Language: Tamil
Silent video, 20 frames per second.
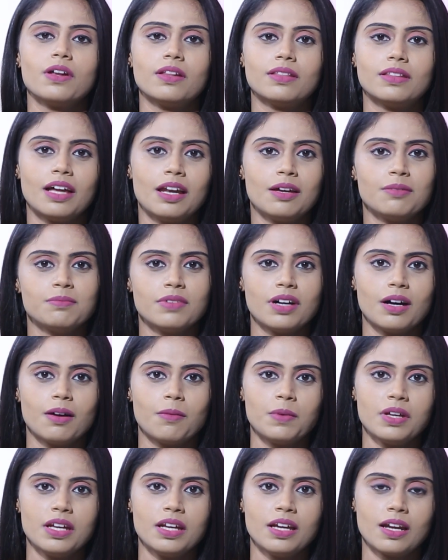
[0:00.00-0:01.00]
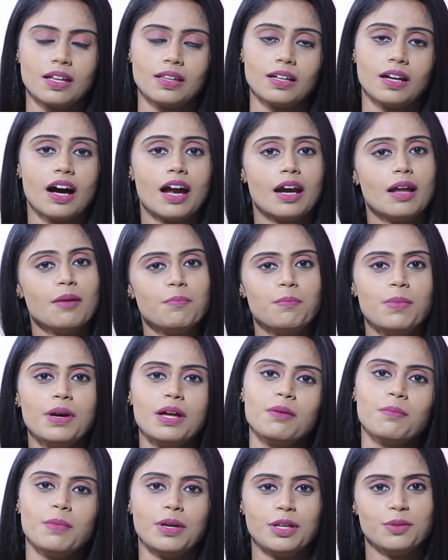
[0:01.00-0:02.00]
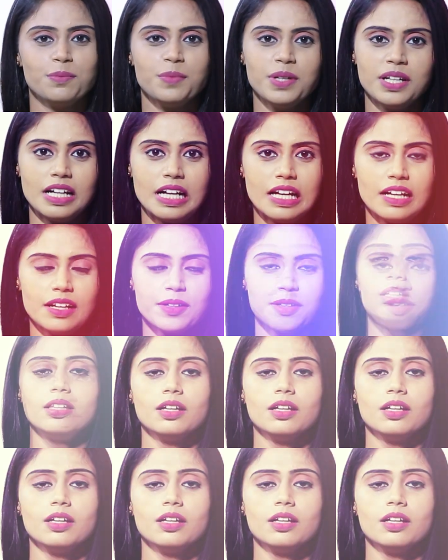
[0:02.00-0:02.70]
ஒரு தலம் அப்படிங்கிறதுக்கான பெருமையும் இருக்குது